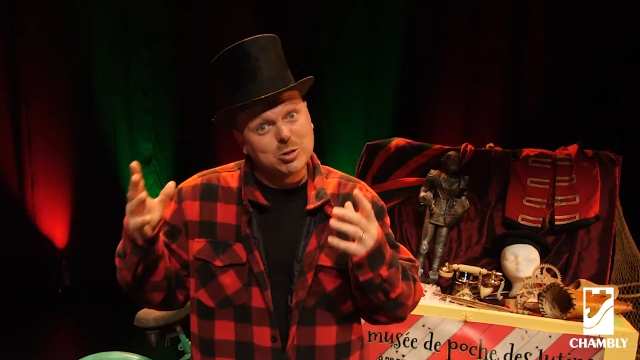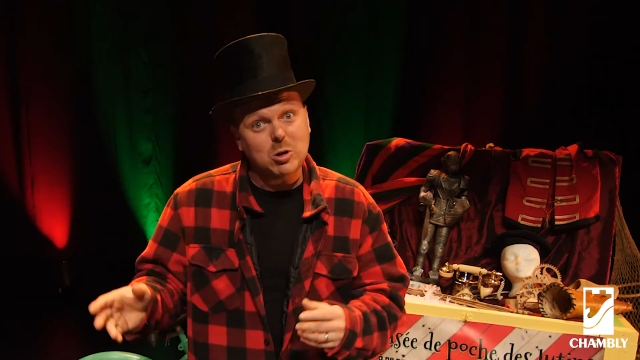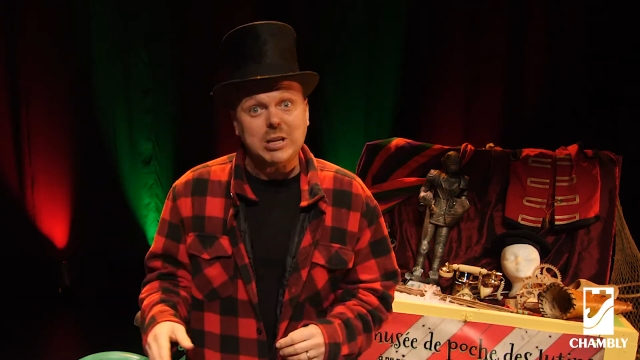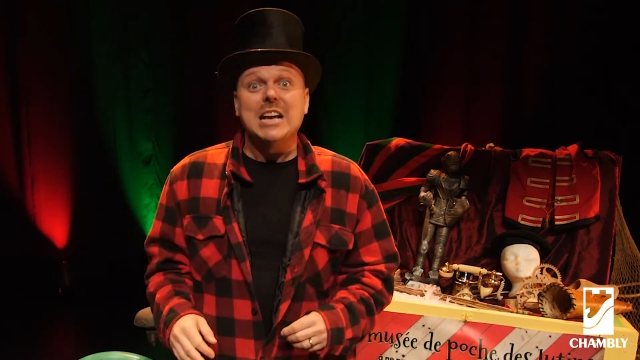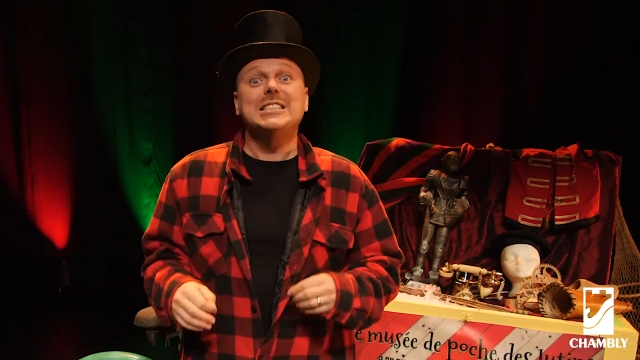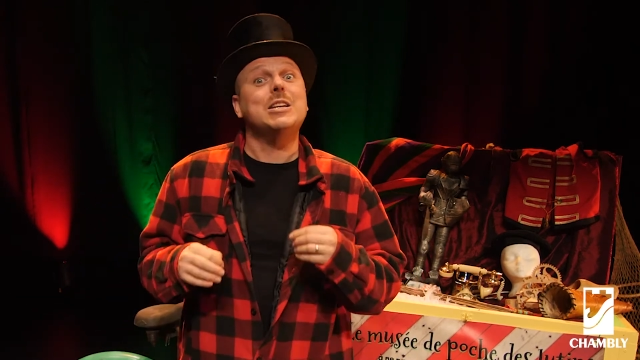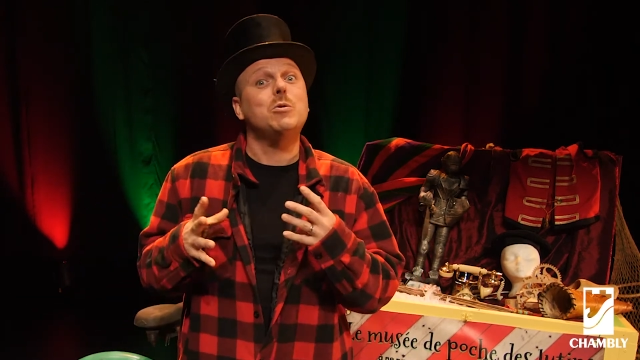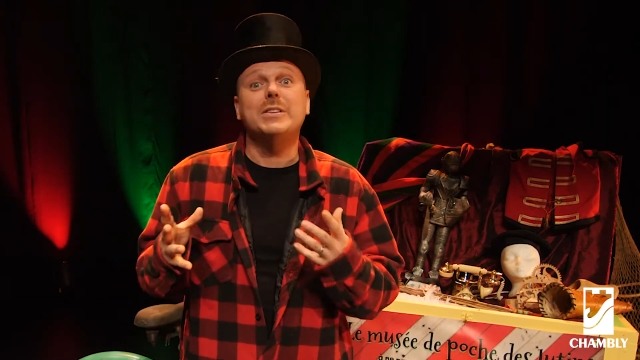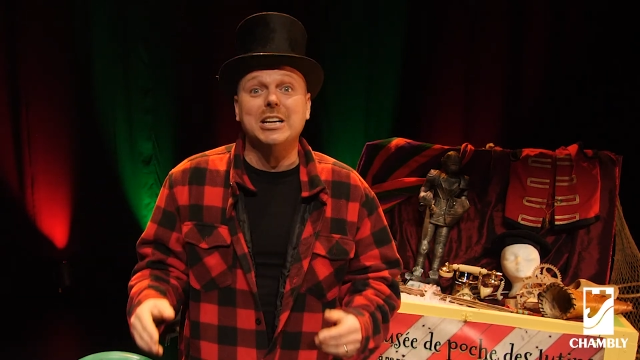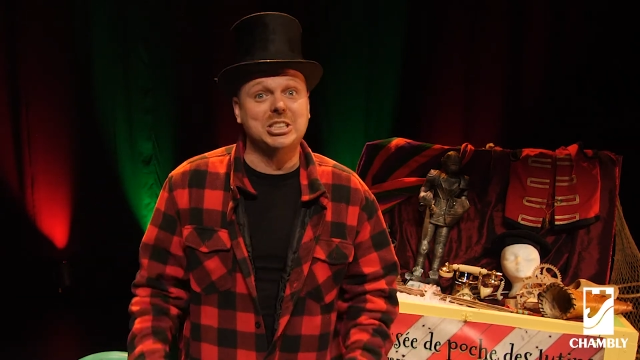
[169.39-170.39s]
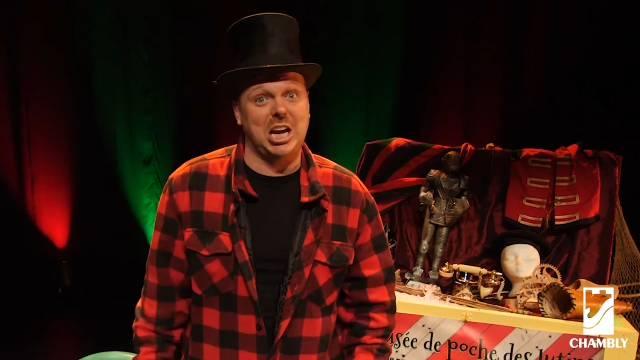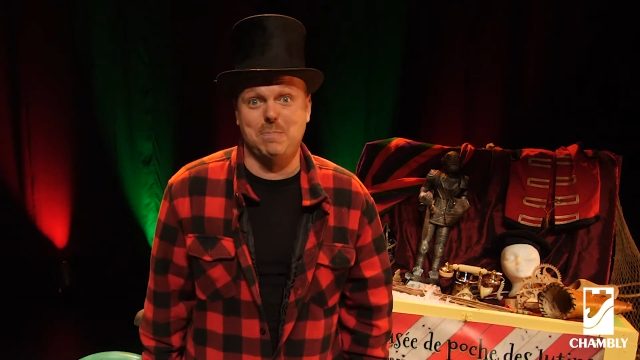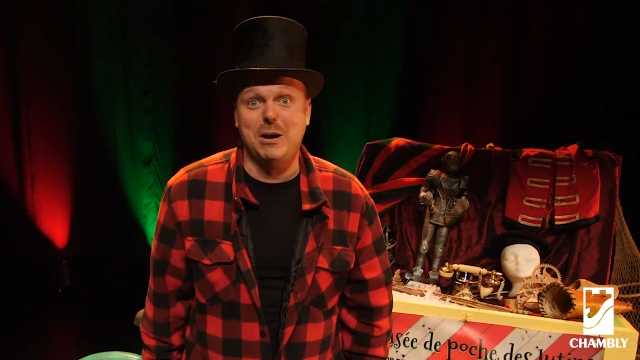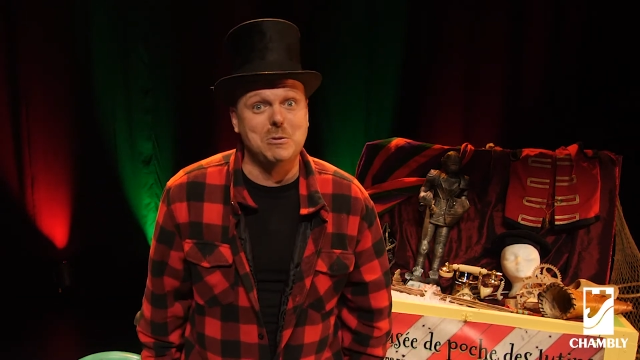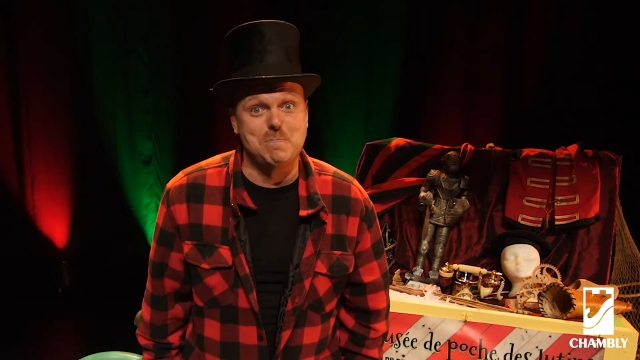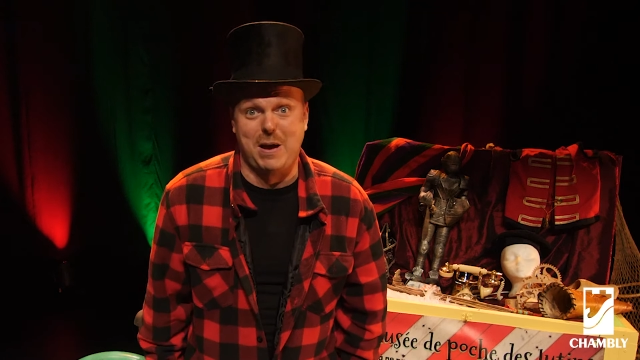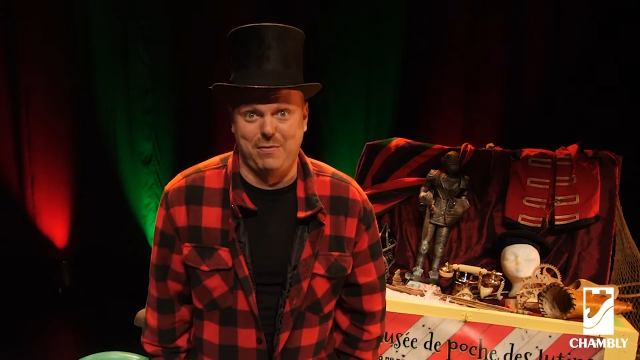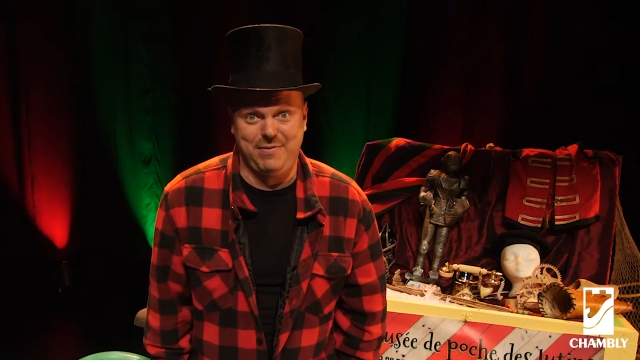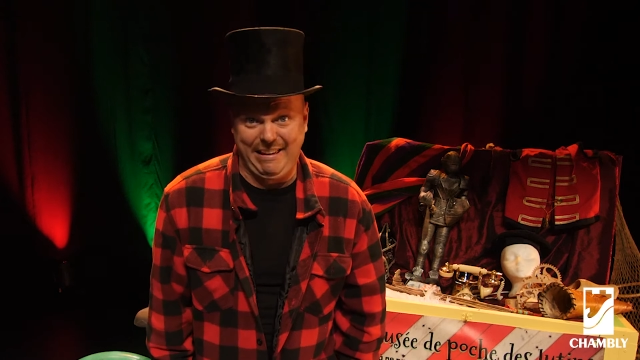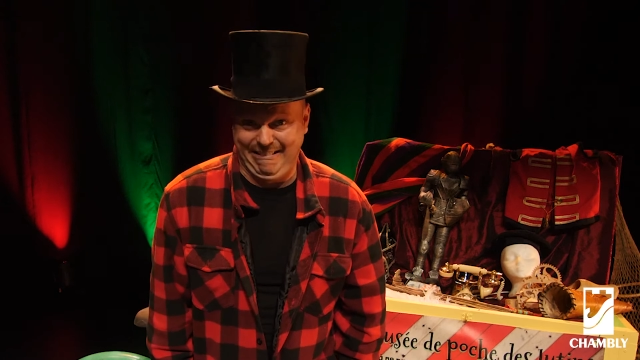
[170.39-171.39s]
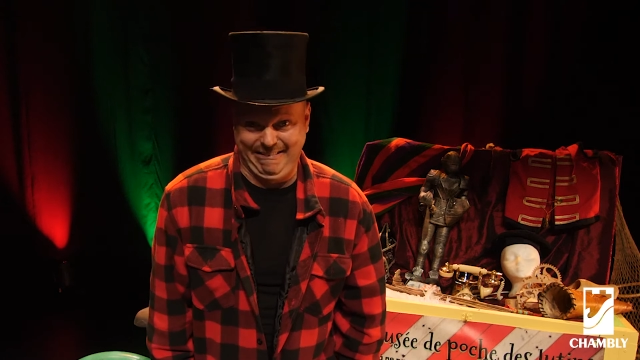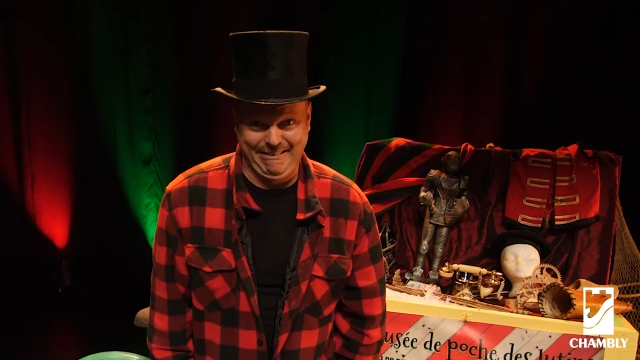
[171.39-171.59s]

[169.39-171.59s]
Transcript: Eux autres, c'est tout le temps charmant, tout parfait.